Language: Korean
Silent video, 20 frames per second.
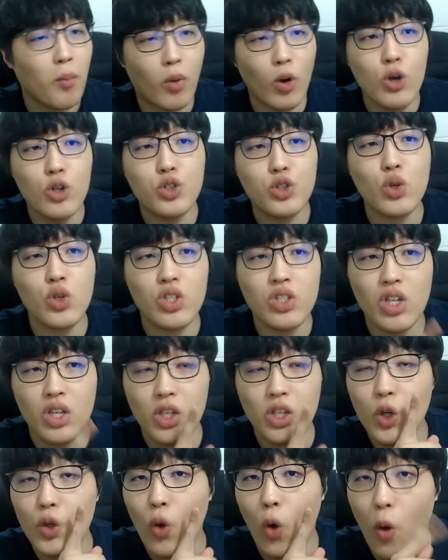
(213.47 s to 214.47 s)
벌써 이제
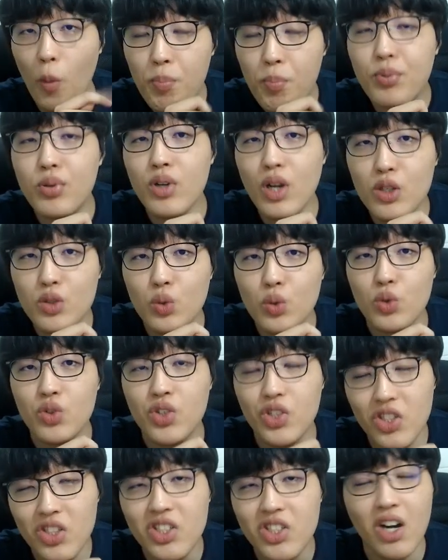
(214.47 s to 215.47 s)
이런 어플에서도
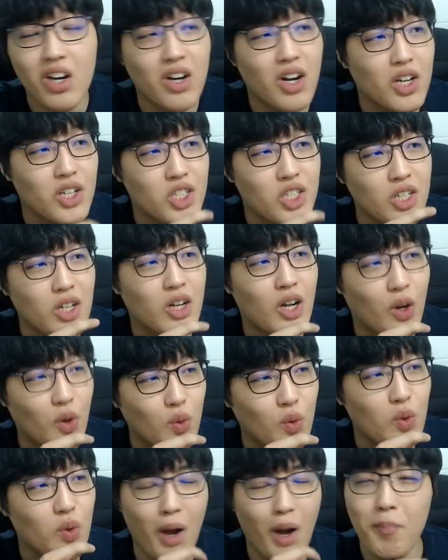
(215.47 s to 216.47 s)
등장을 하기
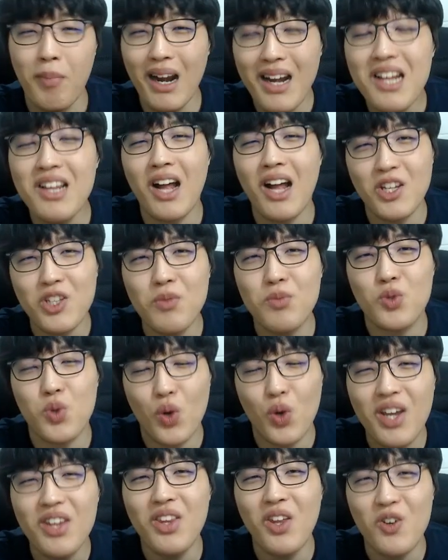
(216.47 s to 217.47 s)
시작하고 빨리 나왔으면
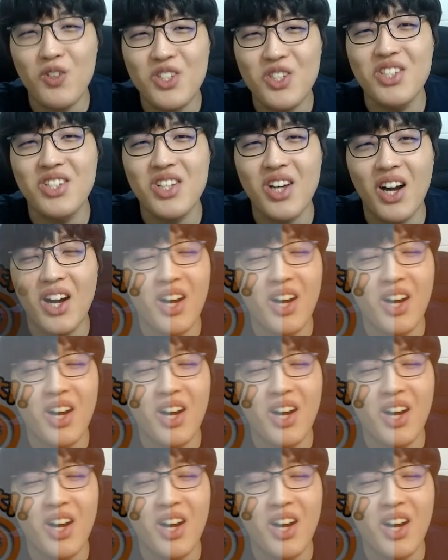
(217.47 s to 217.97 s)
좋겠네요, 진짜.